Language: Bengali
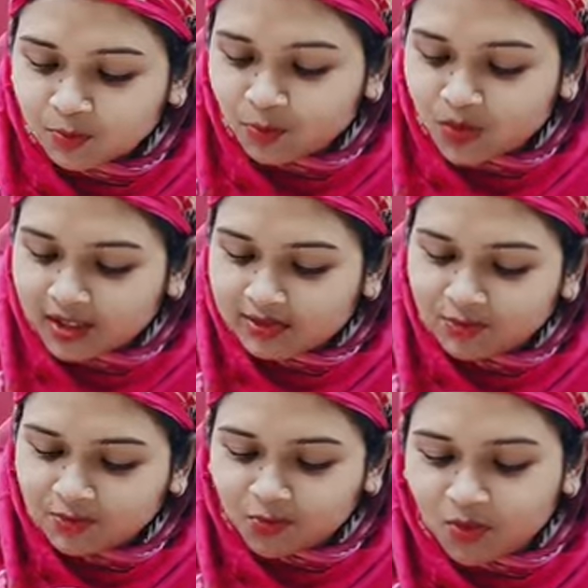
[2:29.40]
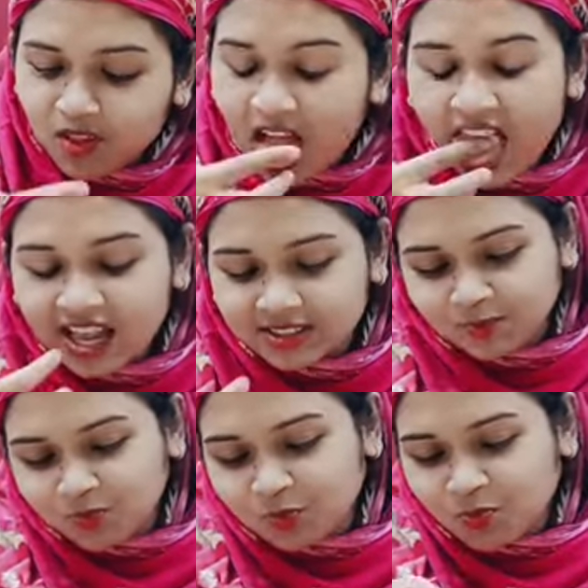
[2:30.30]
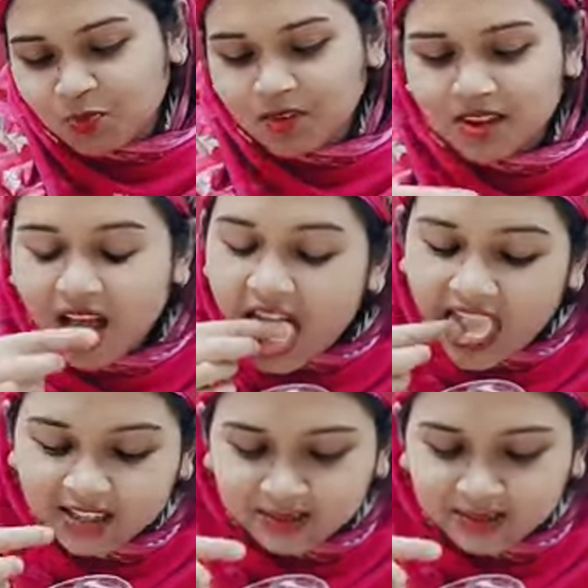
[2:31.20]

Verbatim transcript: দেহি আর্ধে সাইটে সুটে খাই আহ